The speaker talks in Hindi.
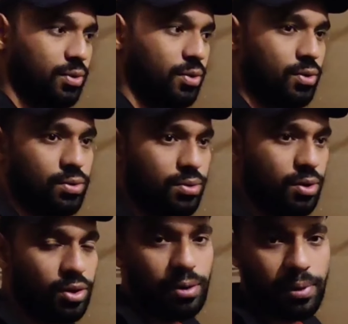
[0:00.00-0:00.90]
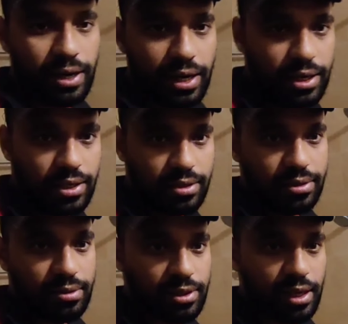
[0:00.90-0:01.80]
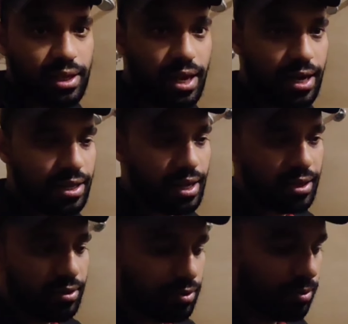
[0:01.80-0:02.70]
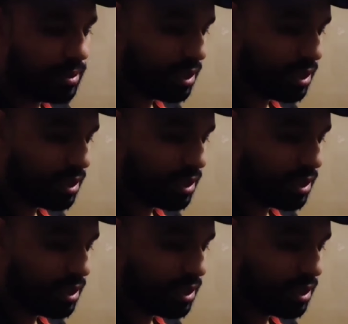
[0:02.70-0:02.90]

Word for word: वो ऑटोमेटिक चलता रहता है तो वो